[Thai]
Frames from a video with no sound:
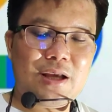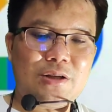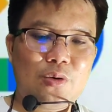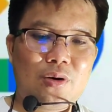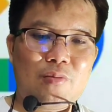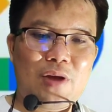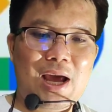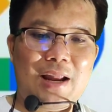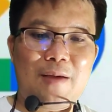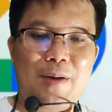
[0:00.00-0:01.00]
ในช่วงเว
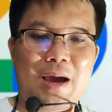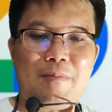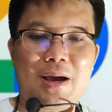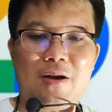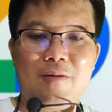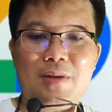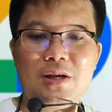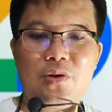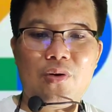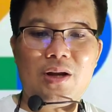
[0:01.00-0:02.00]
ลาที่ผ่านมาก็
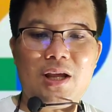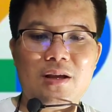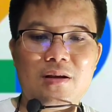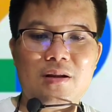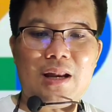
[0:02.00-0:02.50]
มีช่วงที่